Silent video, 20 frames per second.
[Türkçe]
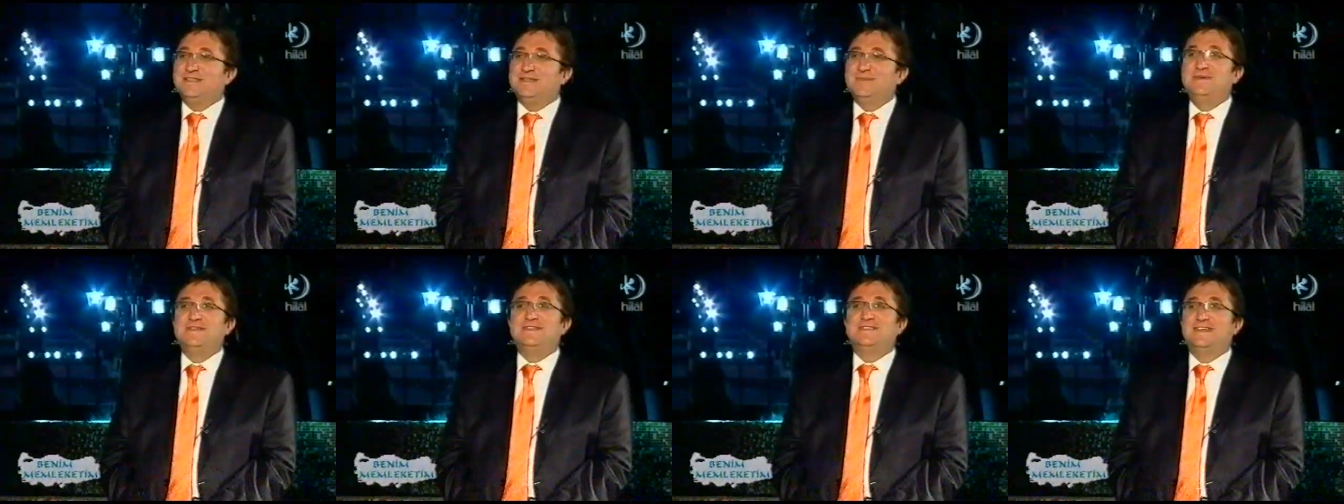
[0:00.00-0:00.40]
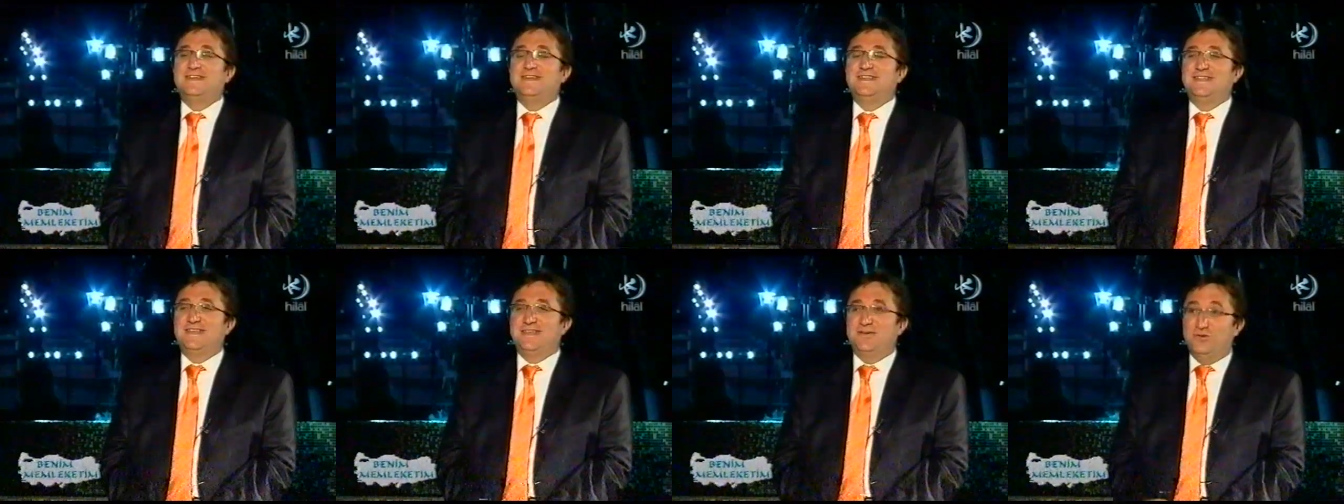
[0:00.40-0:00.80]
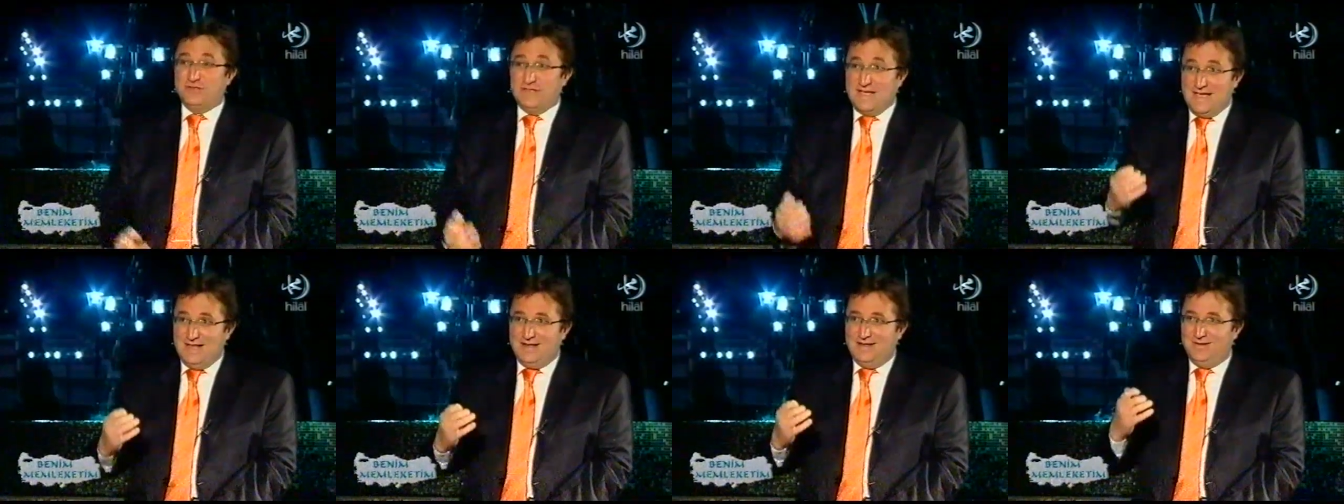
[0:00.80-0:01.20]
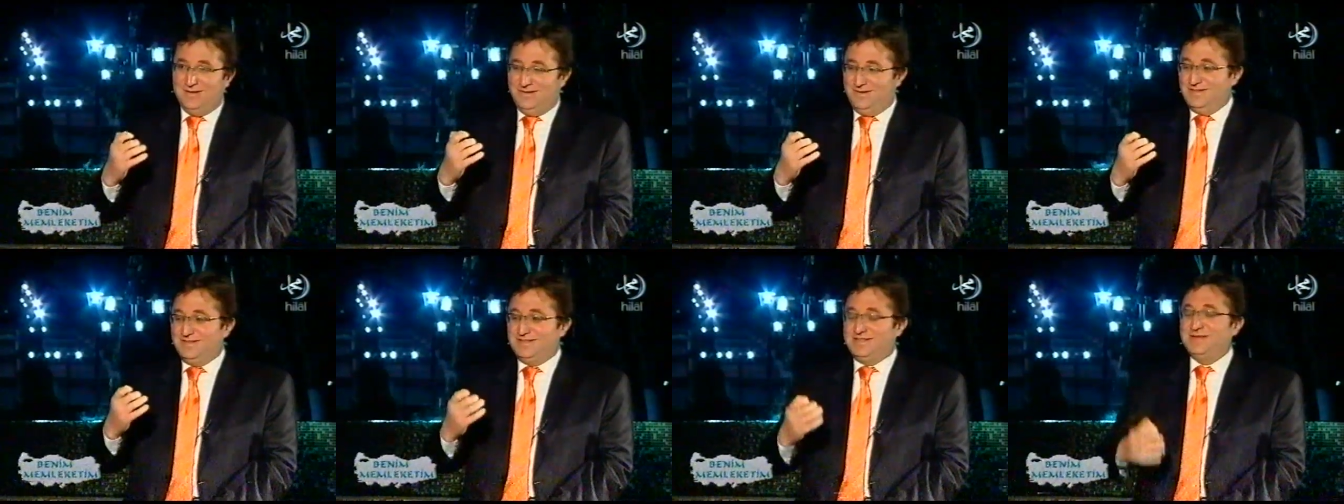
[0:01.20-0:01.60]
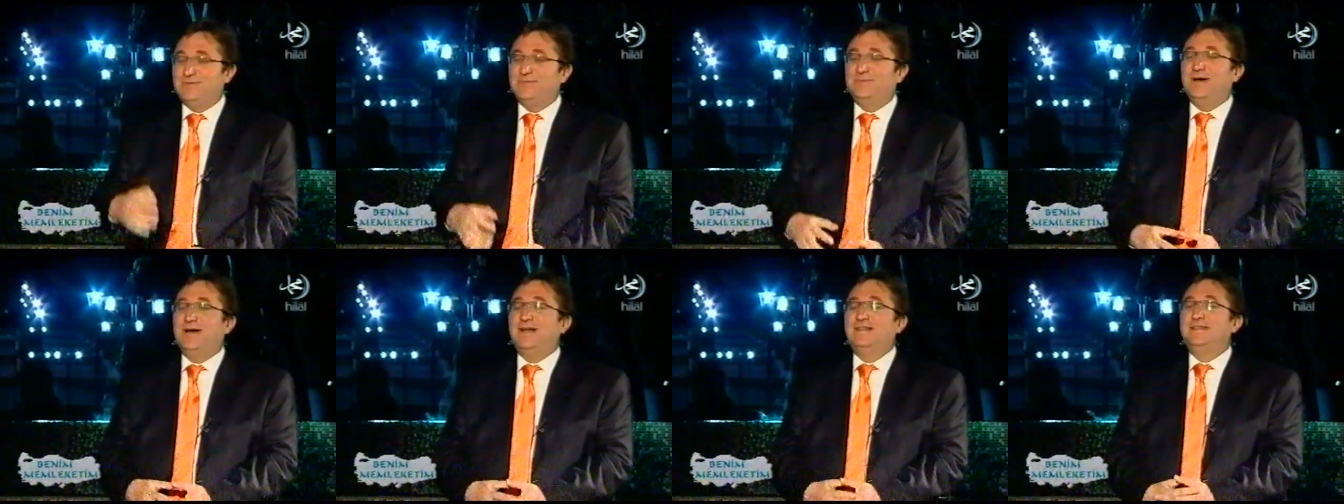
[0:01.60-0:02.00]
SMS'leri de özel
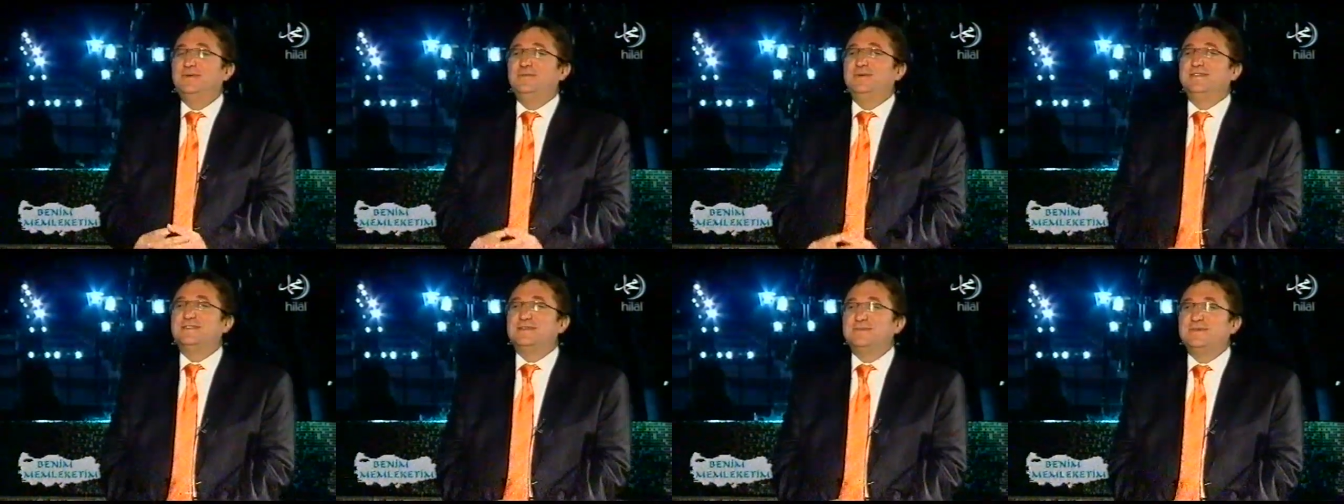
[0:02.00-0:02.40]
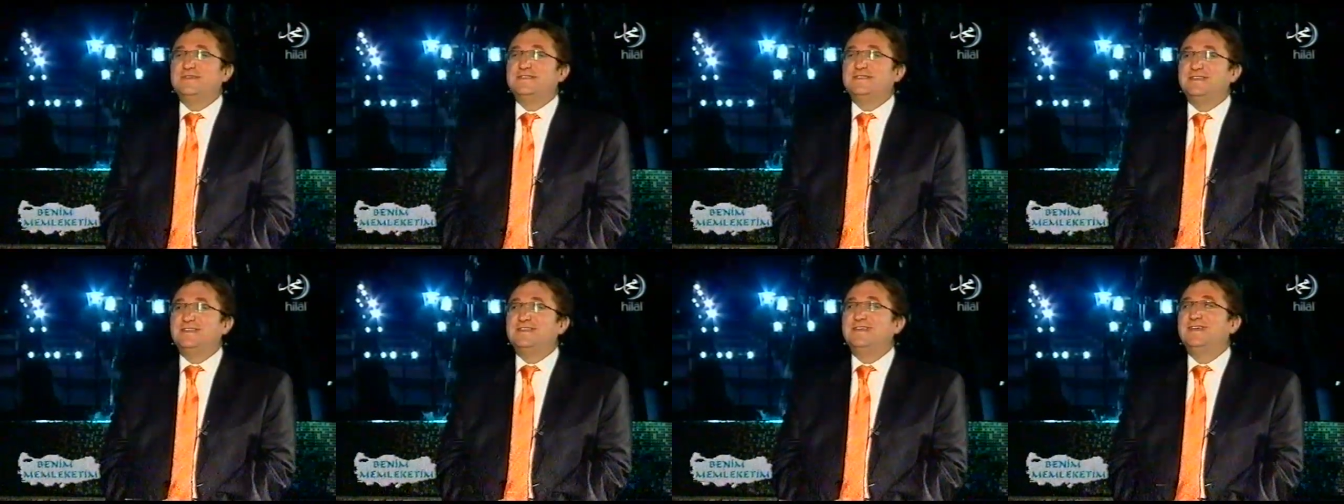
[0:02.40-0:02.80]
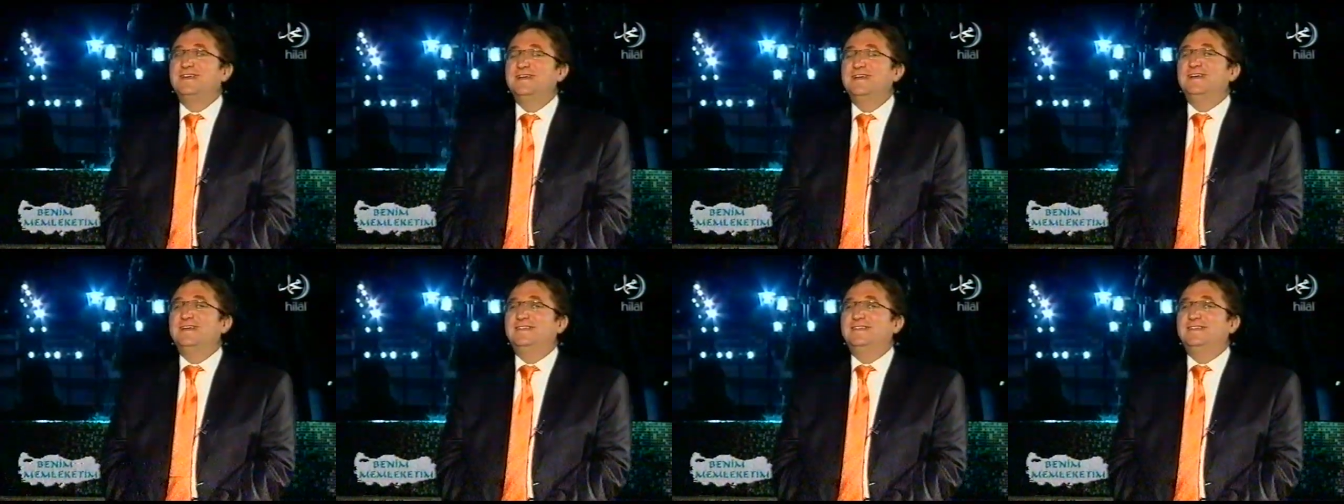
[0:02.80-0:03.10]
cebime aldığım SMS'leri de